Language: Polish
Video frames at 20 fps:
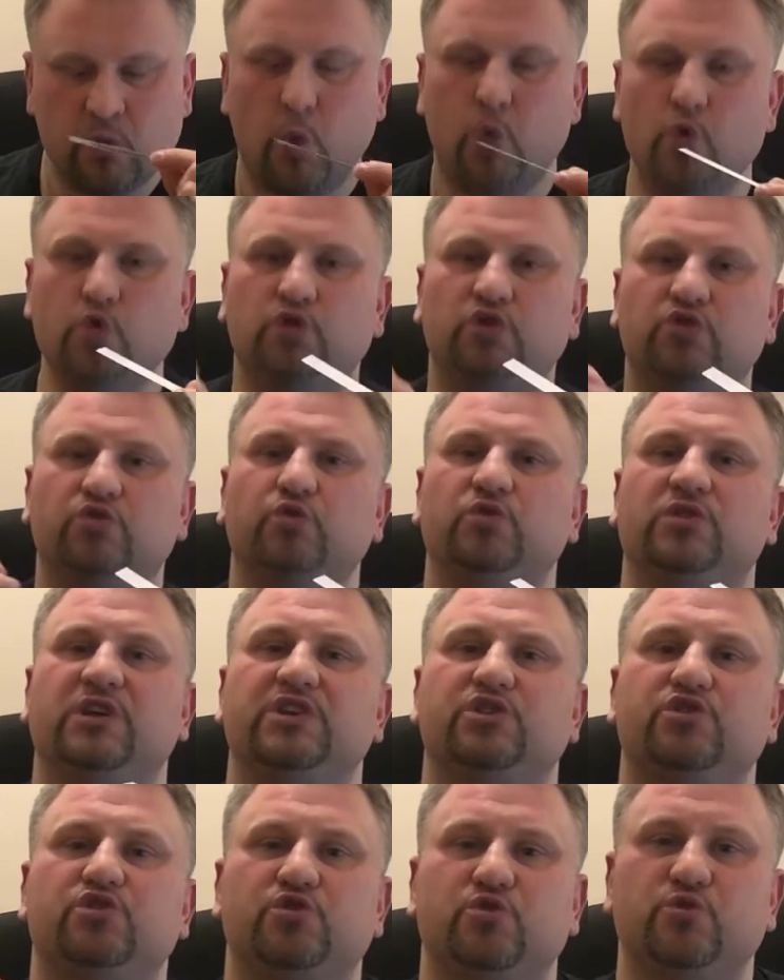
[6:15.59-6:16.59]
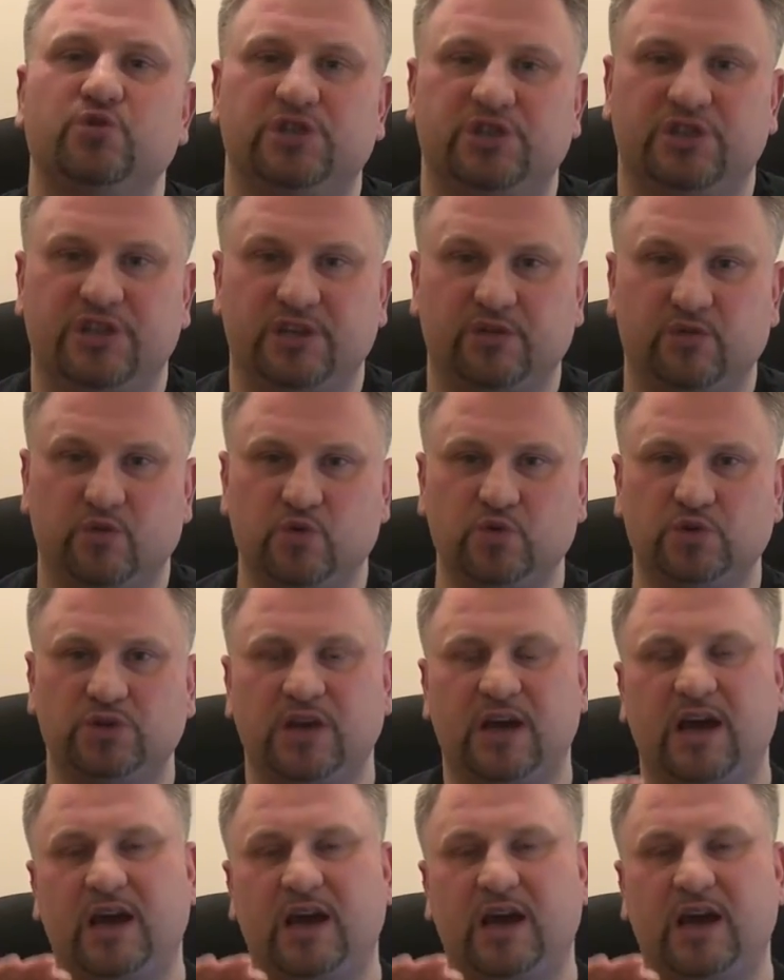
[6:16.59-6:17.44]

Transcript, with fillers: Ud, tutaj czuć ten ud,